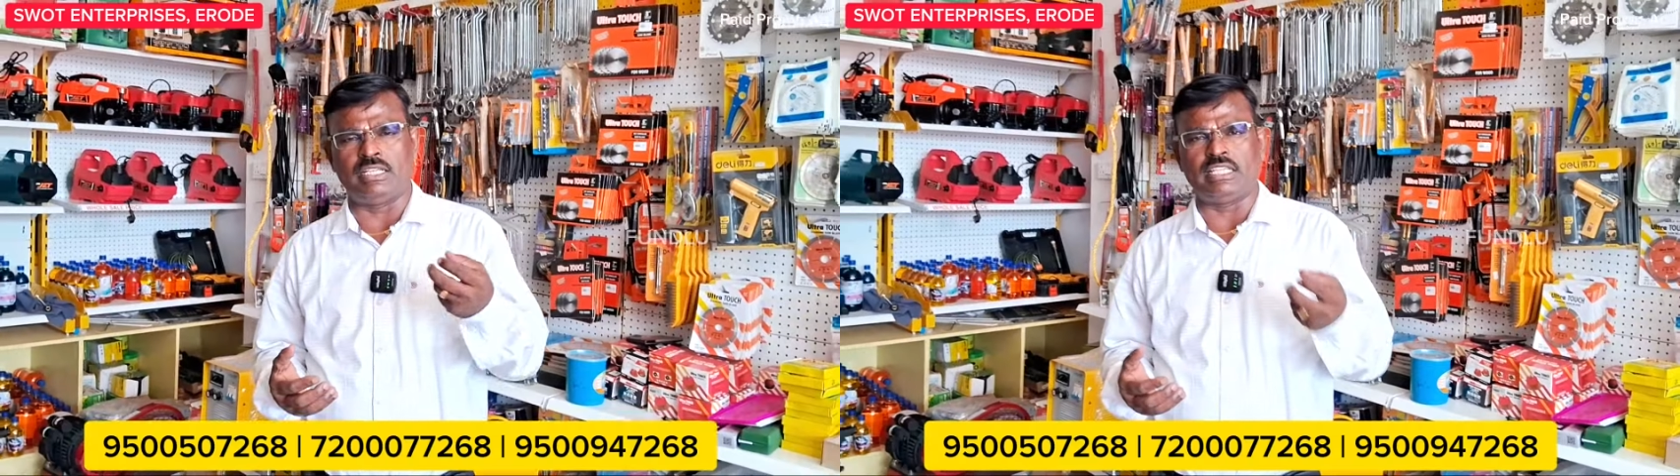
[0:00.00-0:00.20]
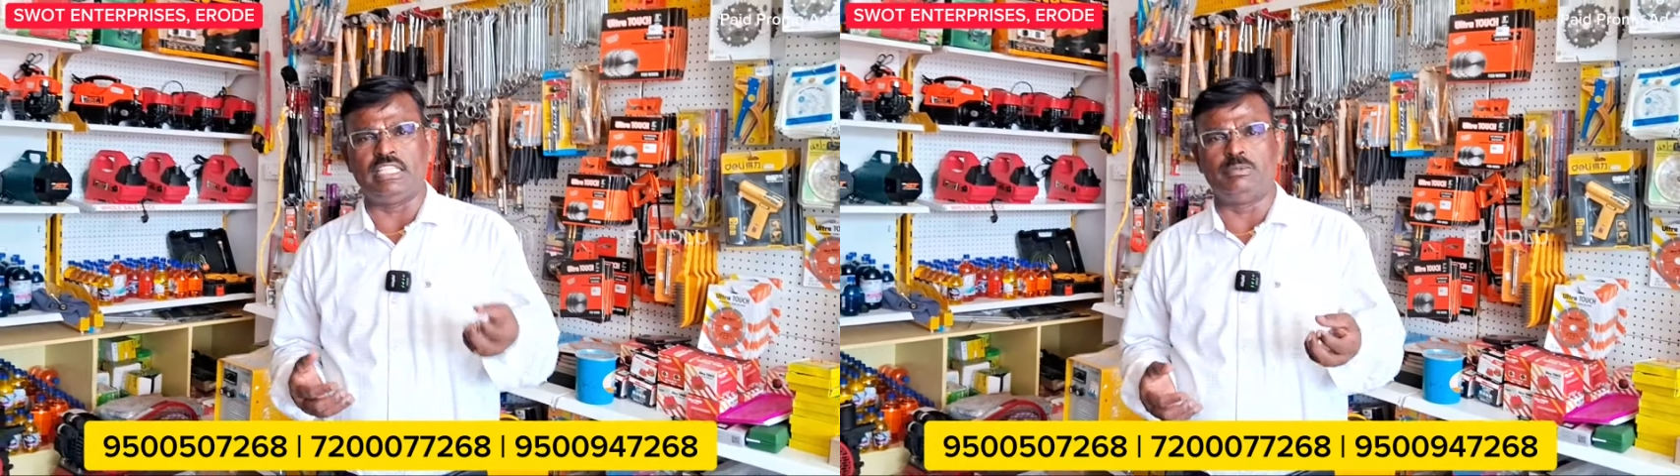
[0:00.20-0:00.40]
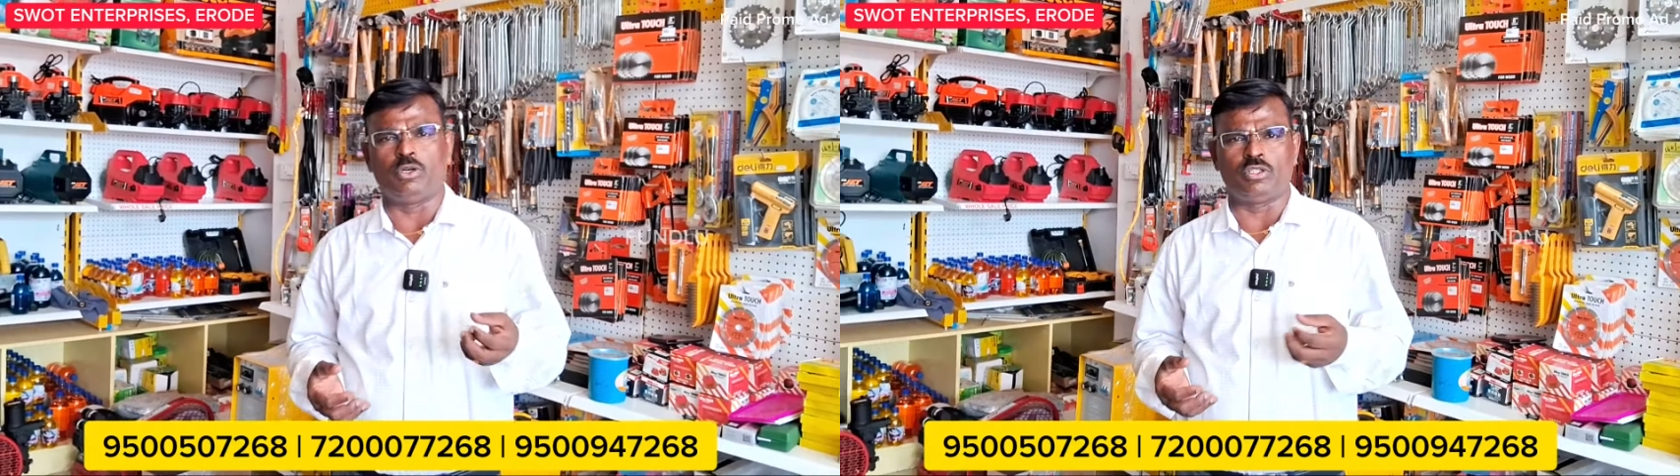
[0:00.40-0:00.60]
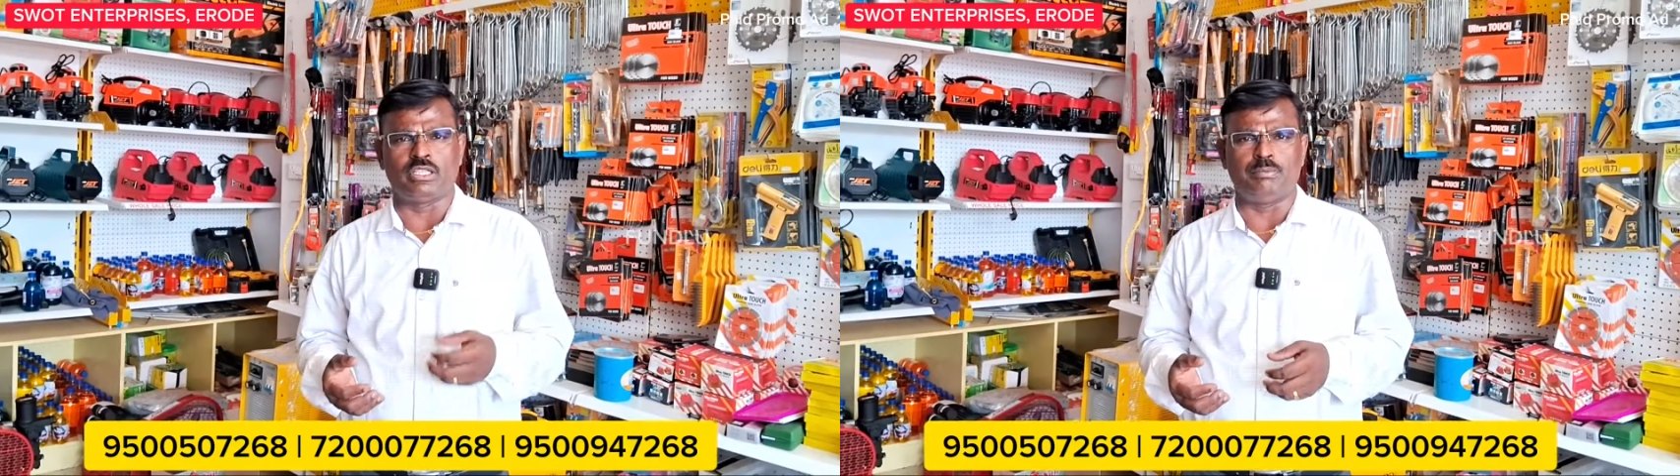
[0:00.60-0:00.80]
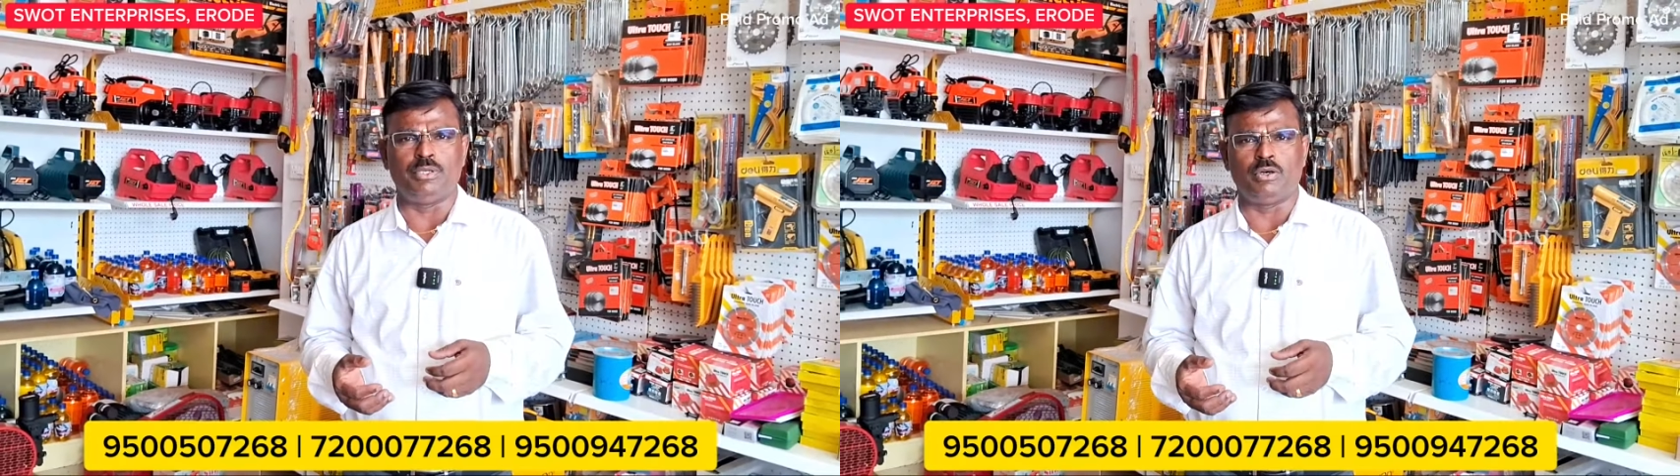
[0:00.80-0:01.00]
கரண்ட் அதிகமாக
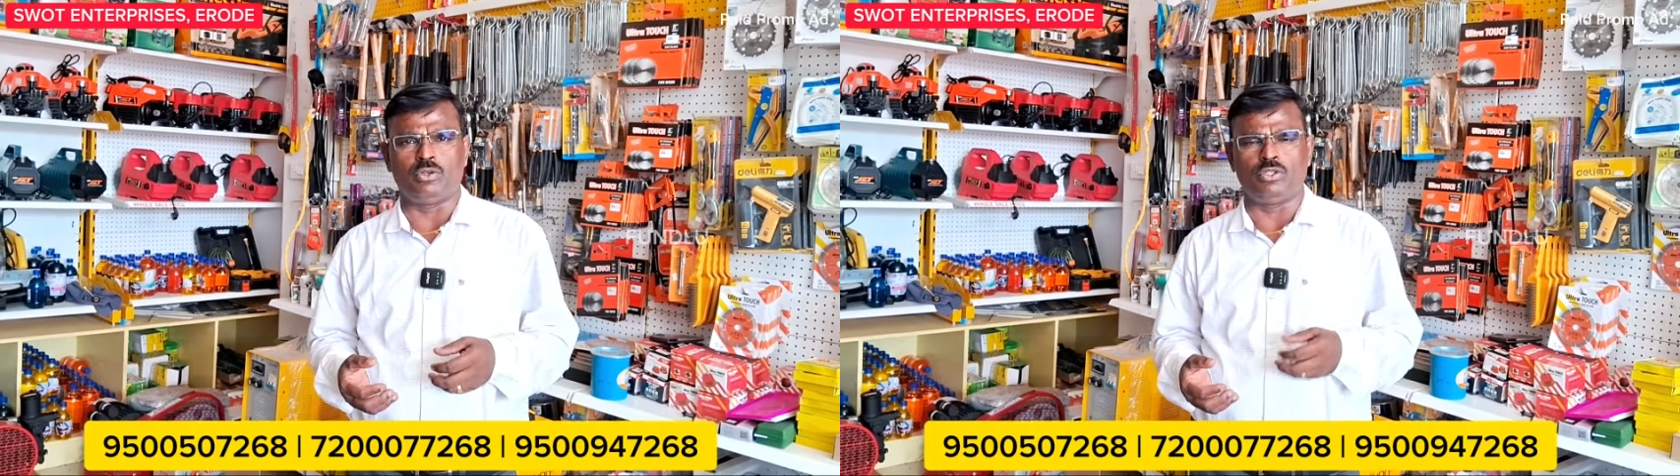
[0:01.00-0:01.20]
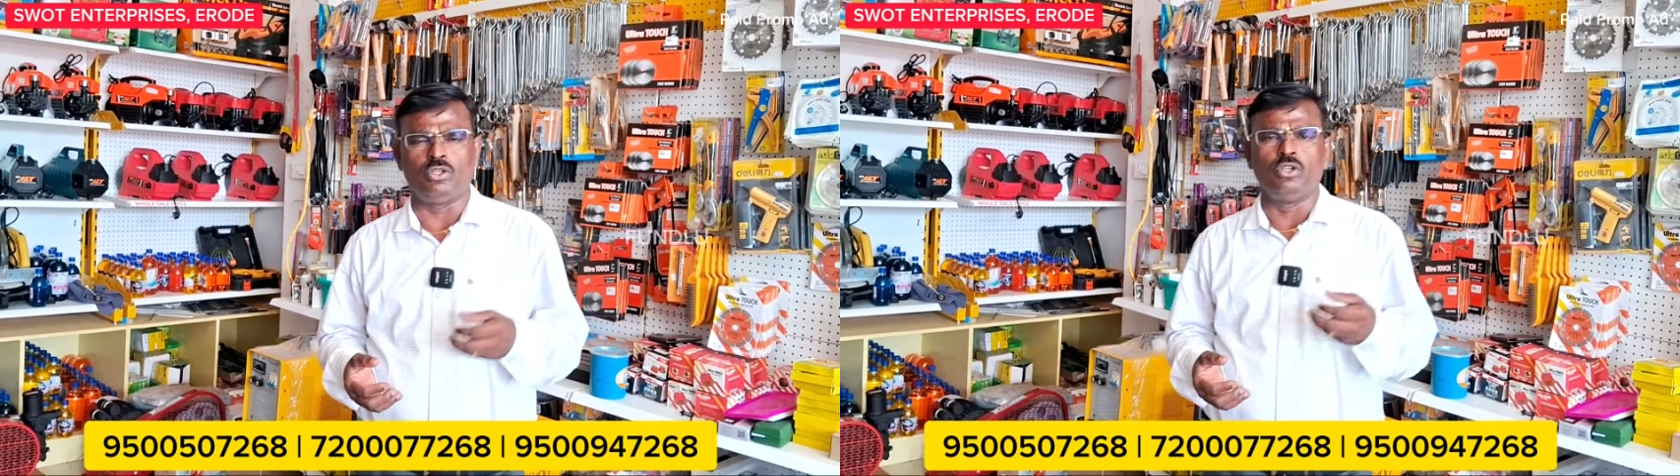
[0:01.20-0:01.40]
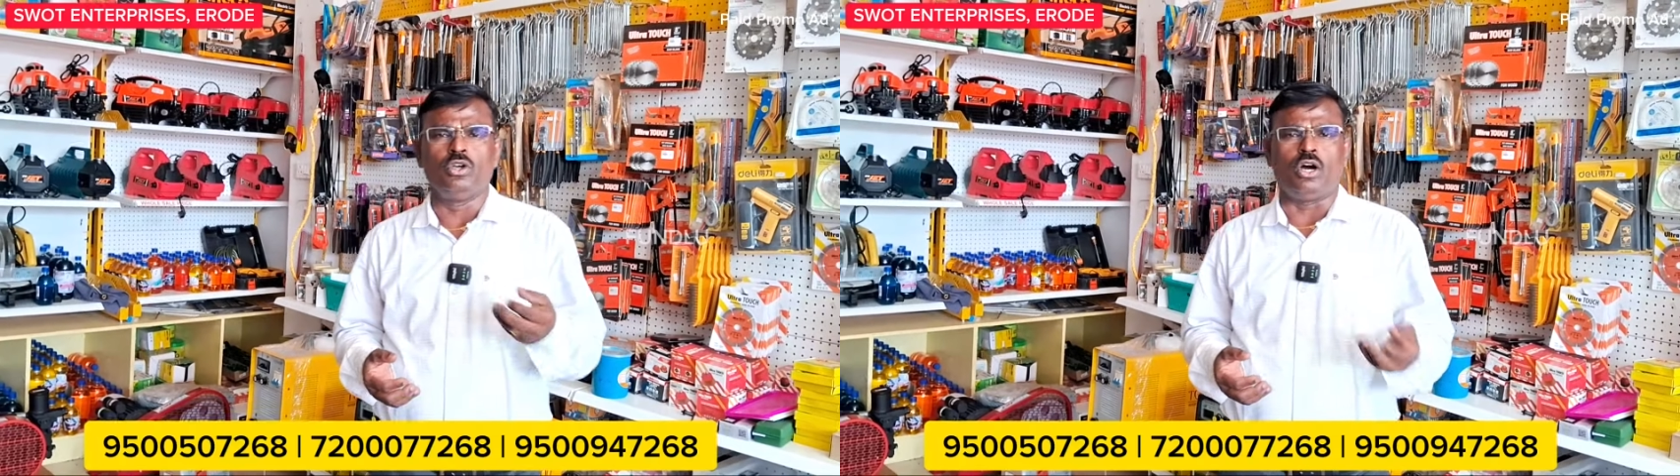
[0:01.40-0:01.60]
வருது கம்மியாக வருது